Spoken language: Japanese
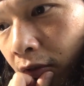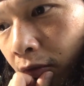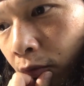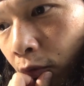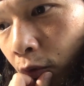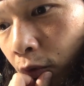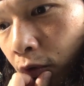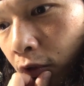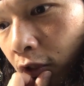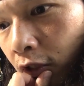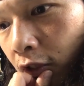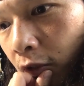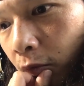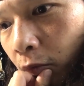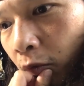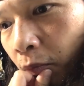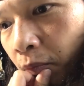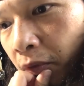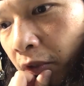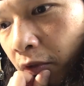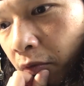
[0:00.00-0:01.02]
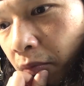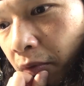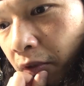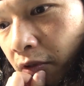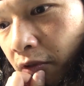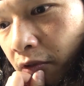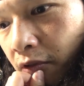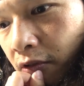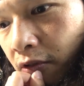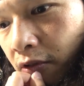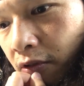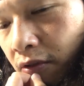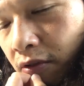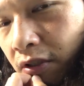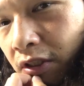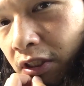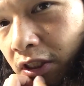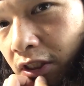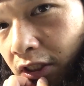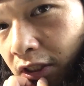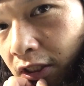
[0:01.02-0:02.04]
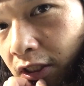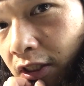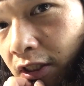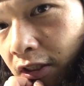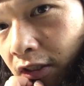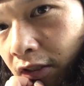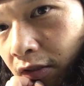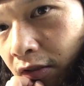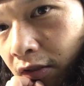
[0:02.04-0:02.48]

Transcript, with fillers: 乗っててもビクビクするし、